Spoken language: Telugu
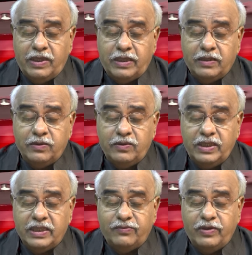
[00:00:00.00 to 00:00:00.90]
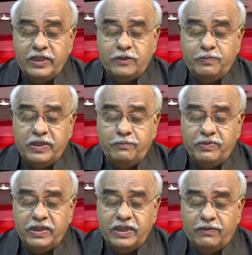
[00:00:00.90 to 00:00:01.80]
మారడంతోనే ఇక
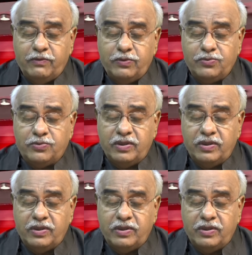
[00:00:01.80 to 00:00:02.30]
వైసీపీకి ఎవరు